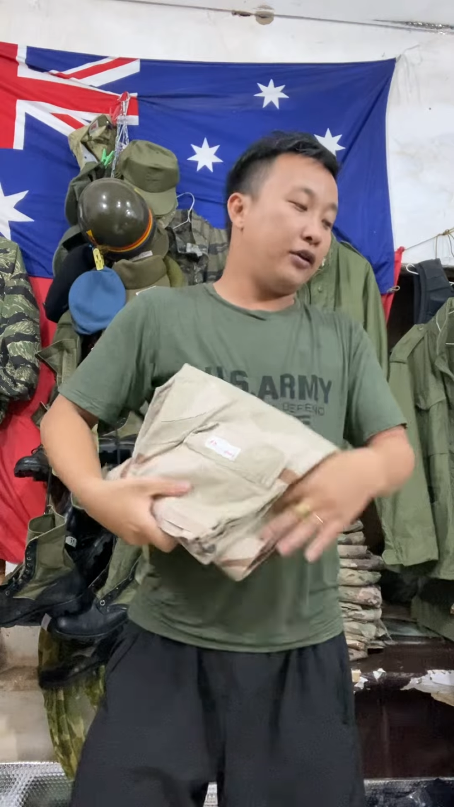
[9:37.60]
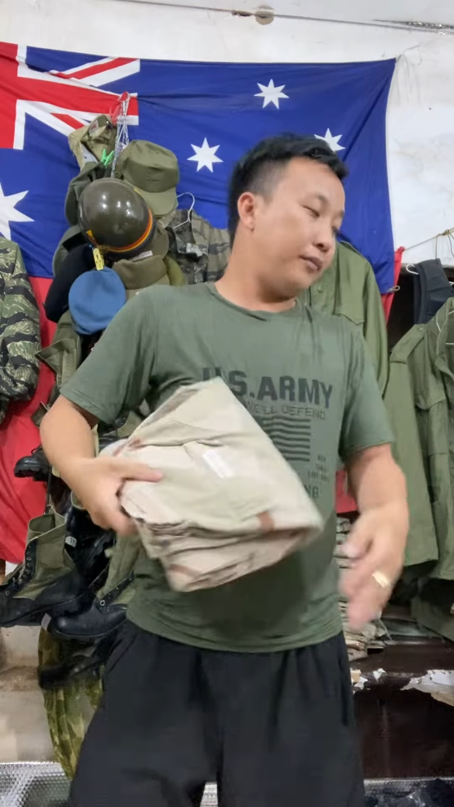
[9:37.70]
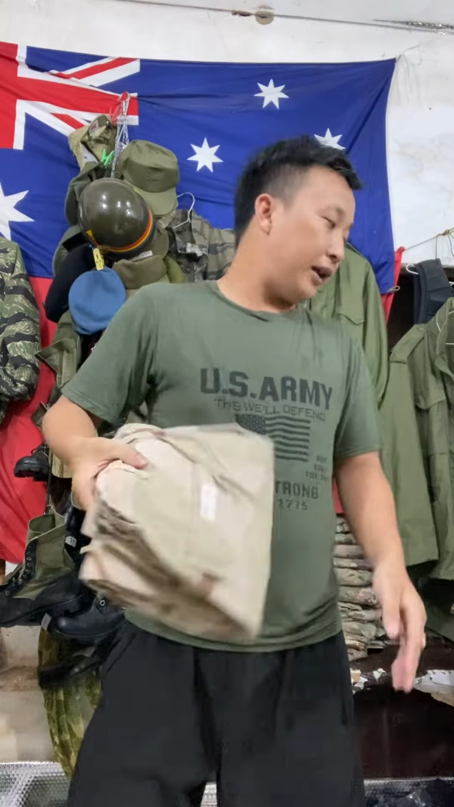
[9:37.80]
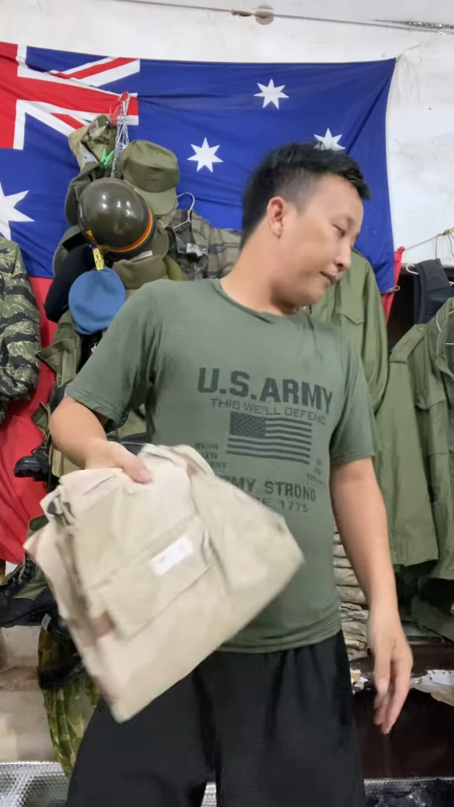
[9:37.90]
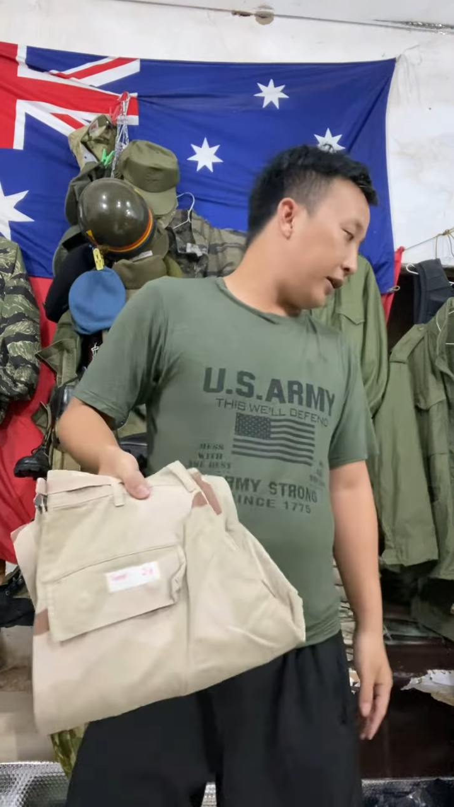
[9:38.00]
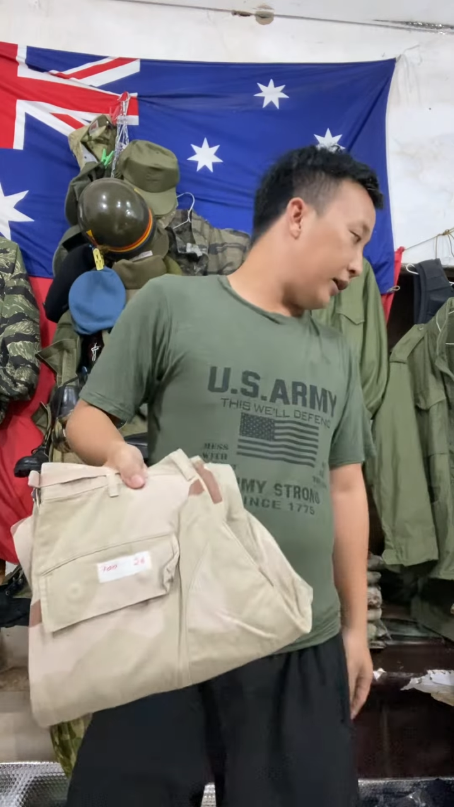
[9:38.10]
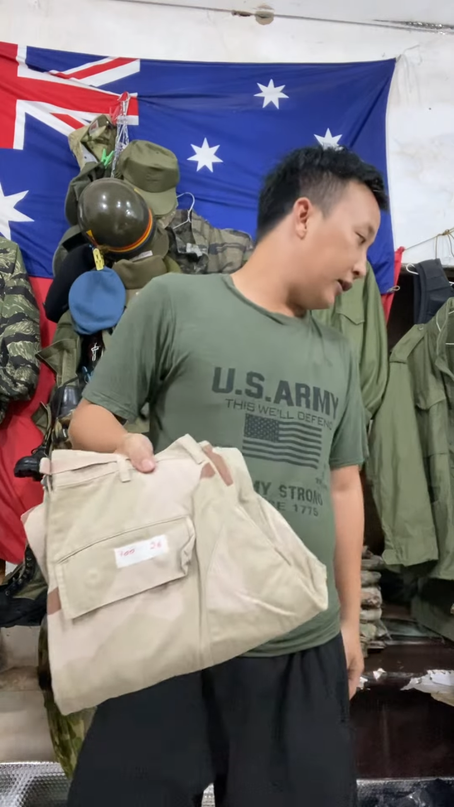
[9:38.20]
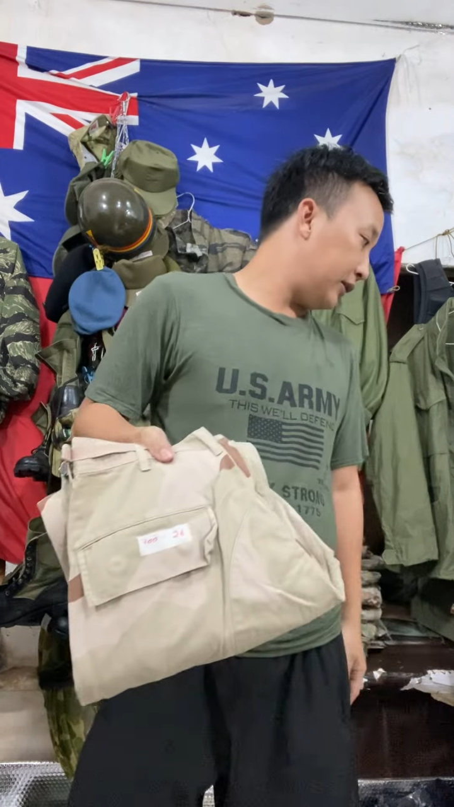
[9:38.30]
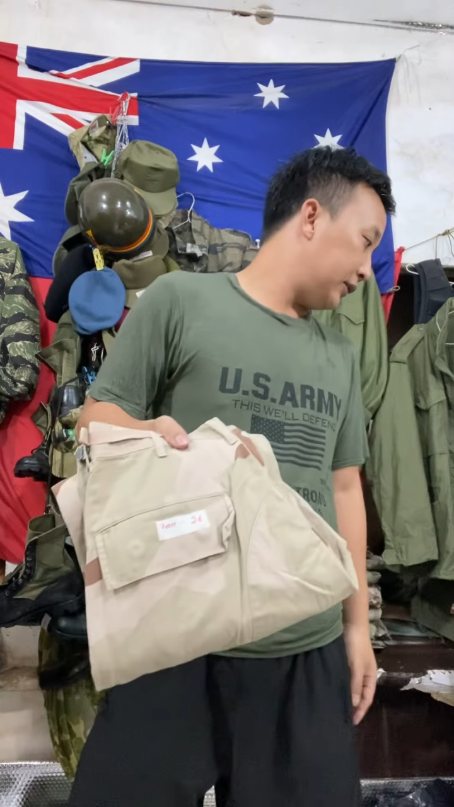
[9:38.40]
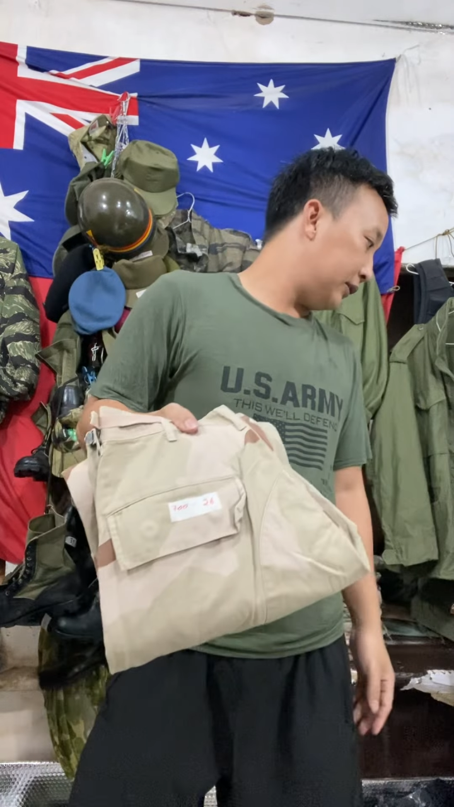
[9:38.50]
dùm em nha
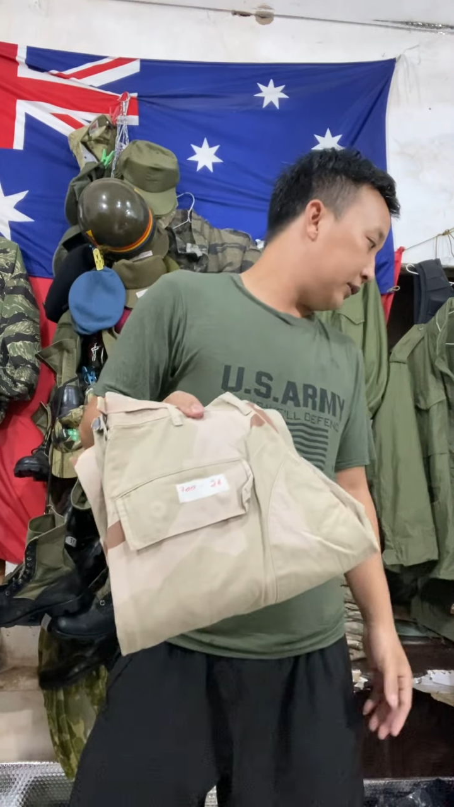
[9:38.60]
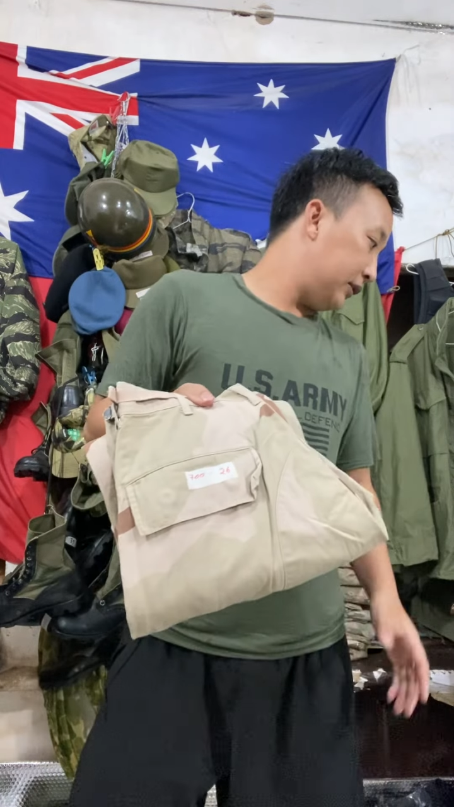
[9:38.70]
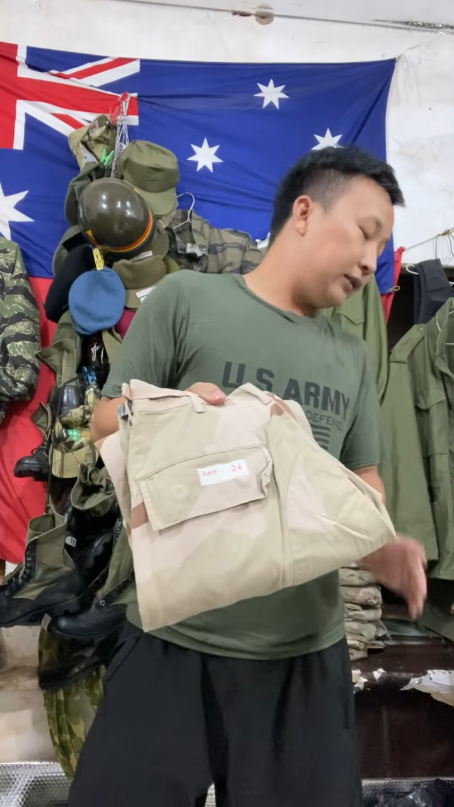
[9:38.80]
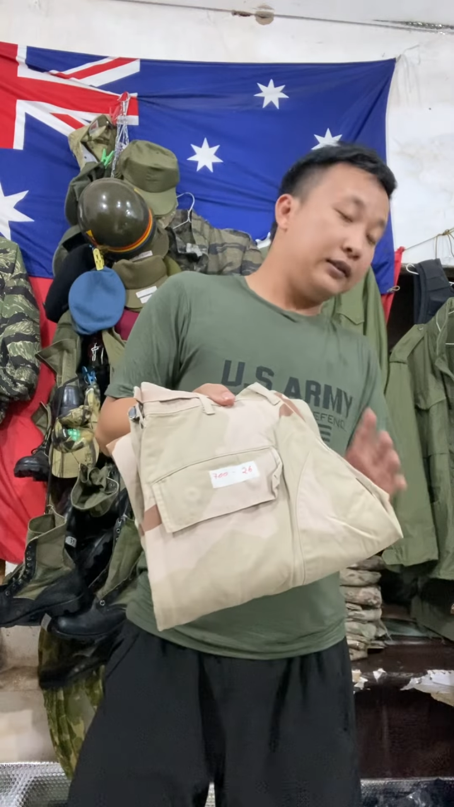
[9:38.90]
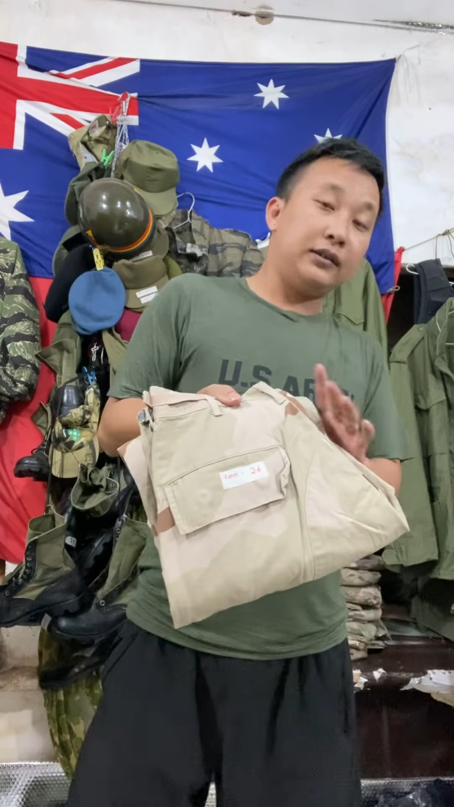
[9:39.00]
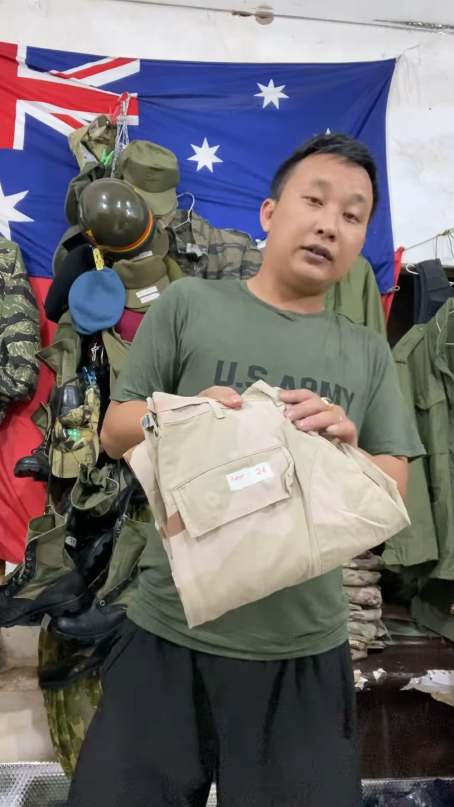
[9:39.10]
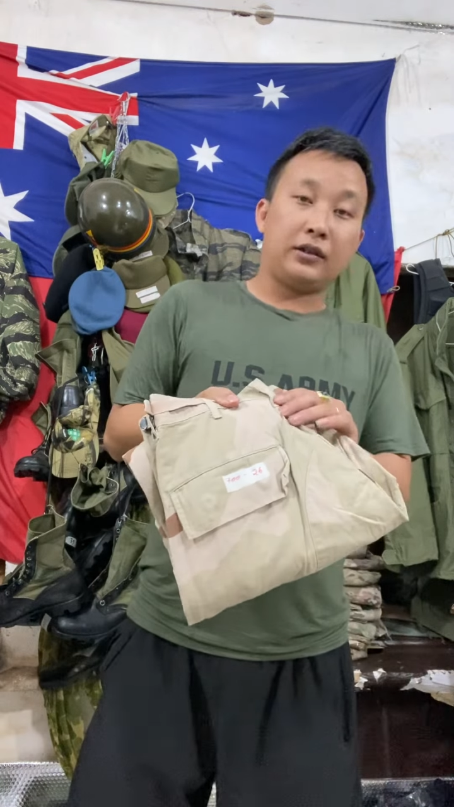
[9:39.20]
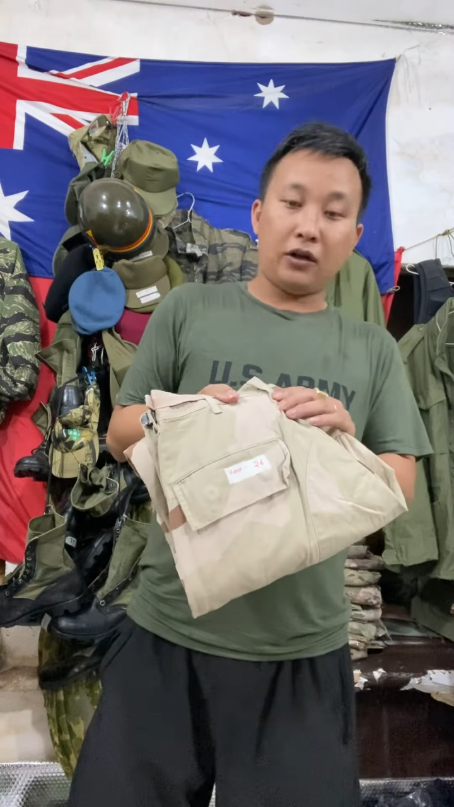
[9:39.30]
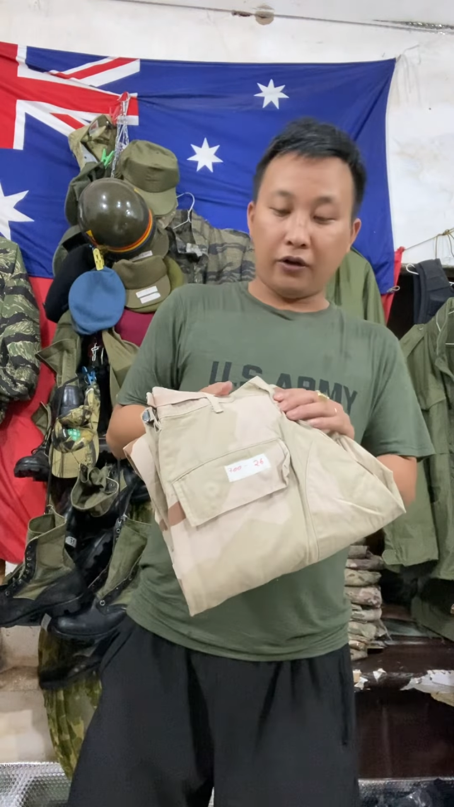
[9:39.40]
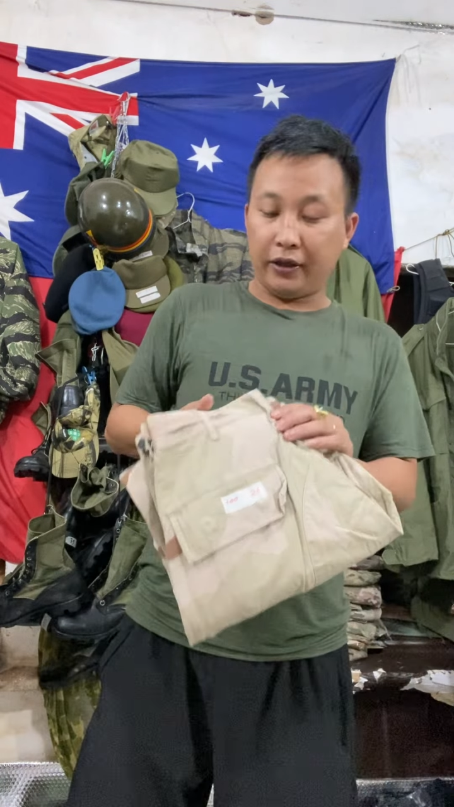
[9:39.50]

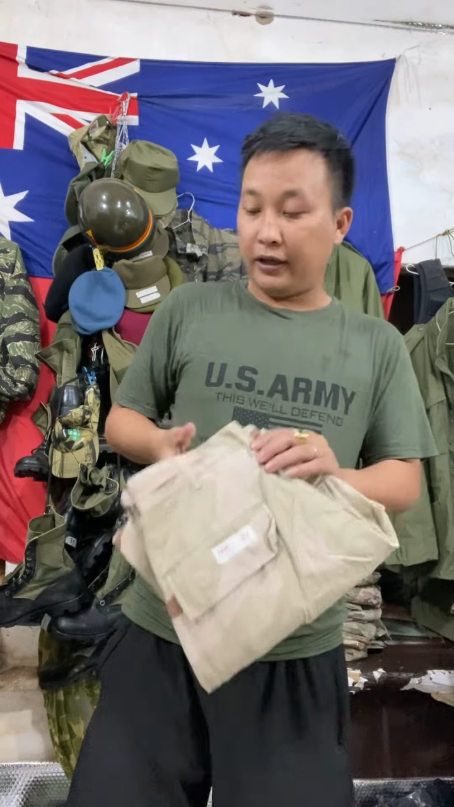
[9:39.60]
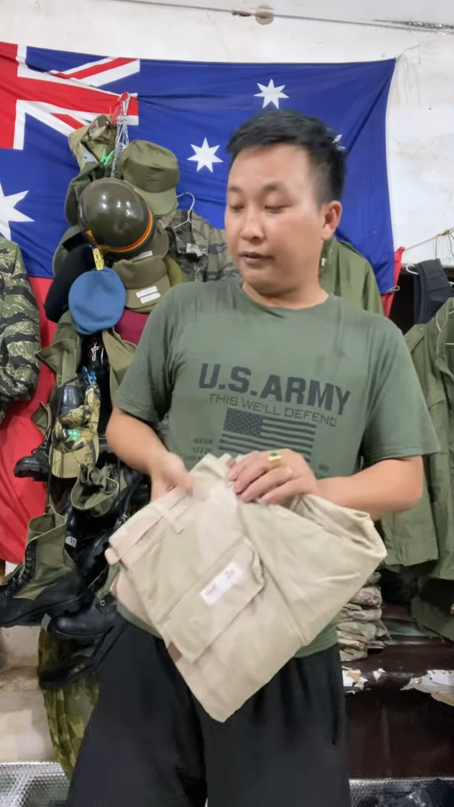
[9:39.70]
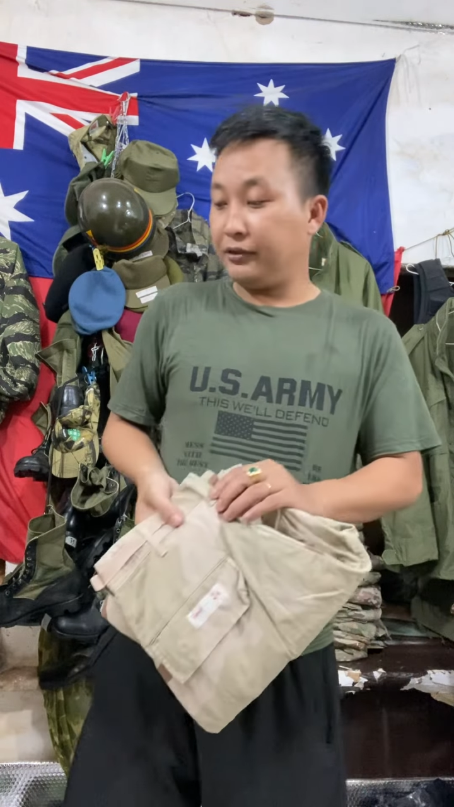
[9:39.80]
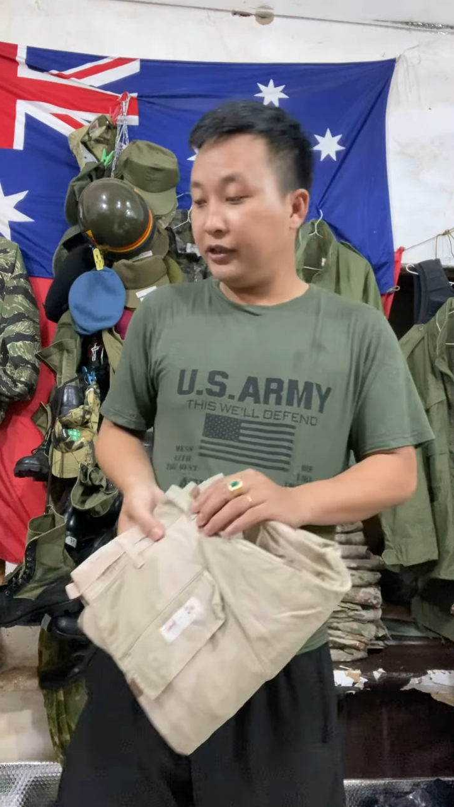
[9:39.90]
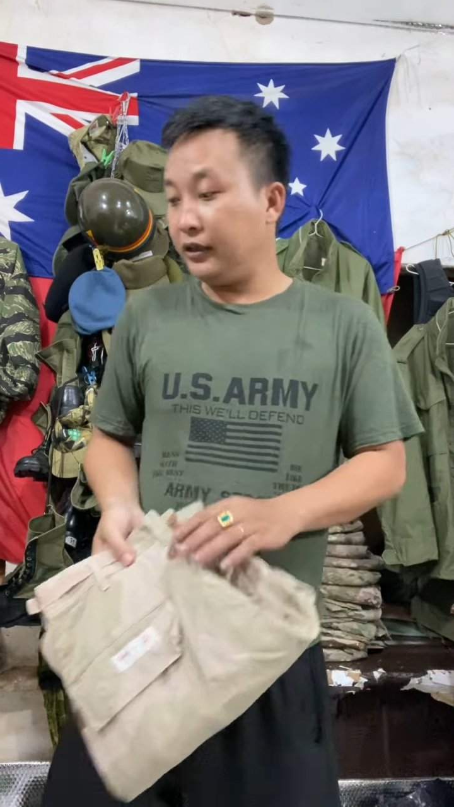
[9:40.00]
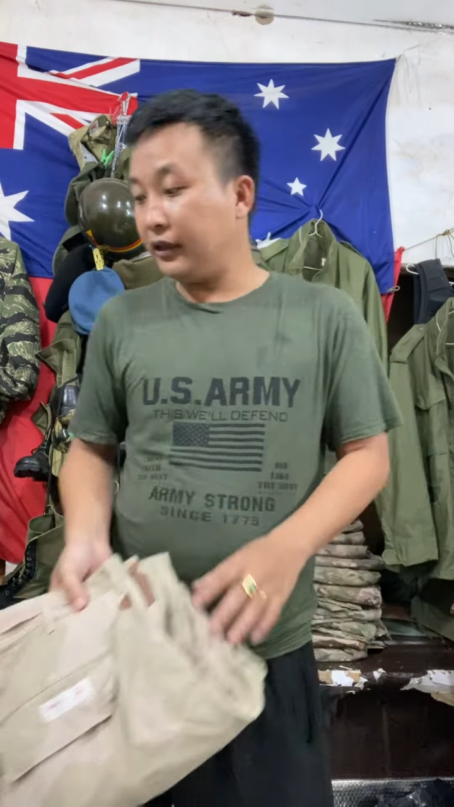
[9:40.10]
Rồi em xin